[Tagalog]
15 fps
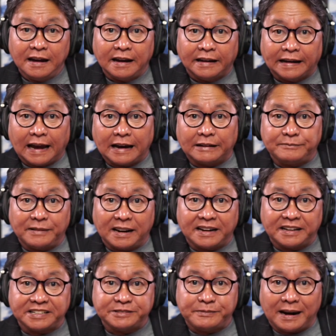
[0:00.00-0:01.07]
ng
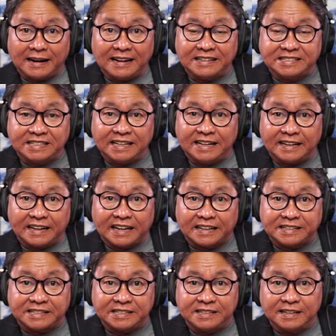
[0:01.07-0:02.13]
mga smuggled
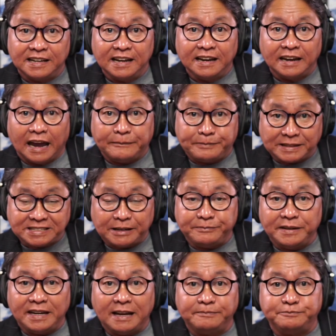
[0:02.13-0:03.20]
cigarettes, eh
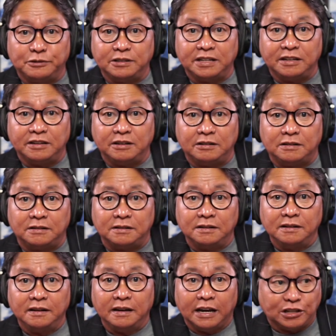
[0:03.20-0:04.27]
pagsabihan po ninyo,
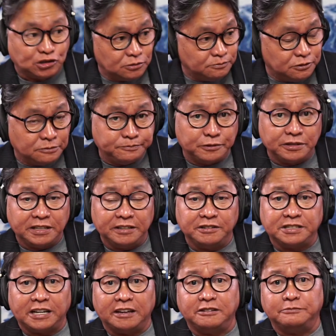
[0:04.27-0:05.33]
isumbong po
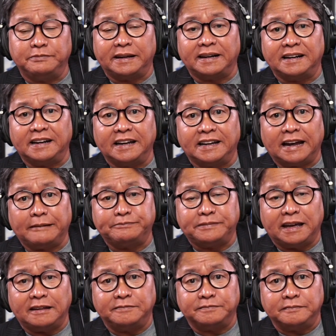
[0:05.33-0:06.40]
ninyo sa inyong barangay
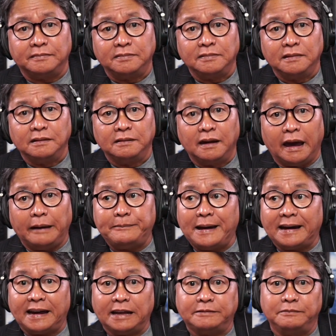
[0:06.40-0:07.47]
captain, eh
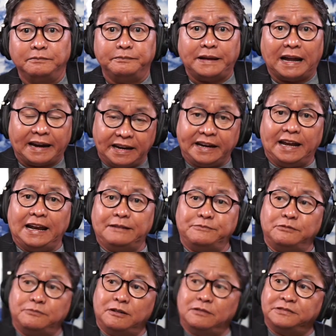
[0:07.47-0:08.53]
bakit?
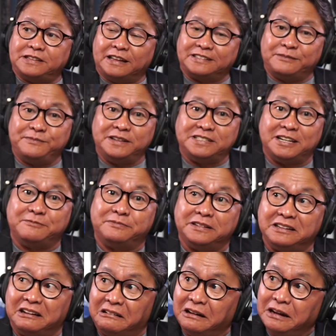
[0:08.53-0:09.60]
Pinakikialaman mo. Tatabihin siyempre
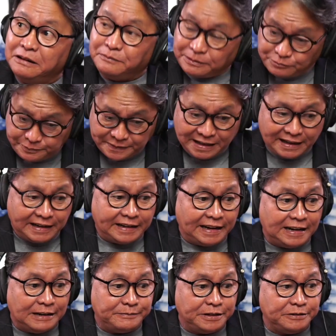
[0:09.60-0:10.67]
siya. Ba't mo
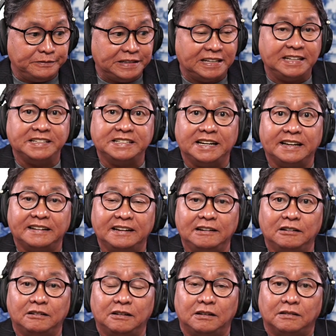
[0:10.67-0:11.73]
pinakikialaman yung
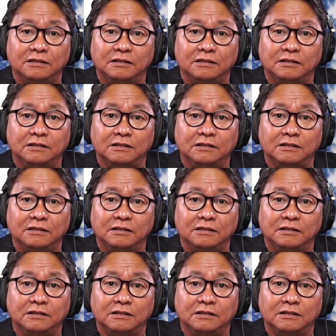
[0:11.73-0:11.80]
sinisigarilyo ko?